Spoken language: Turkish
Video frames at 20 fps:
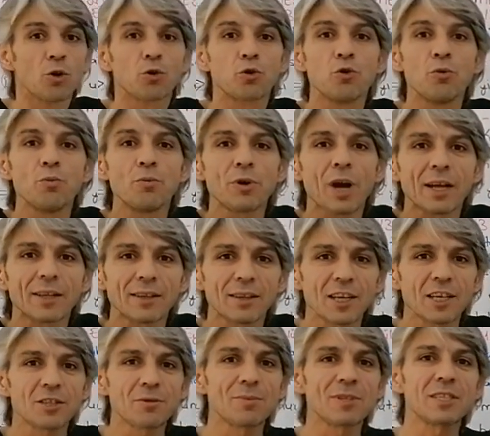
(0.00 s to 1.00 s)
Gümrü
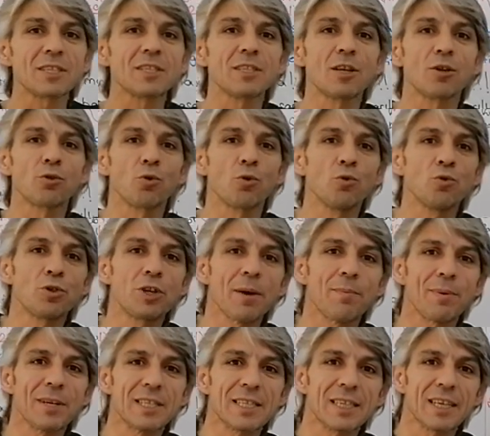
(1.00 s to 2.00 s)
Antlaşması'nda Doğu
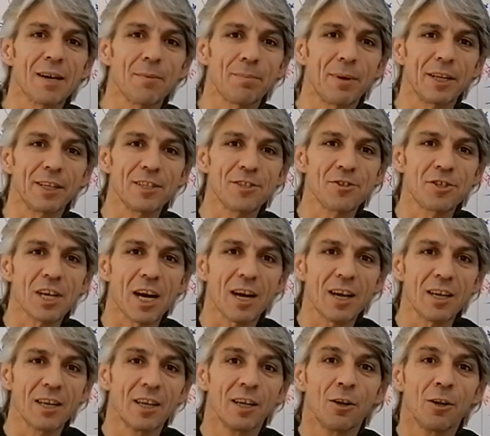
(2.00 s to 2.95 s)
cephesi kapanınca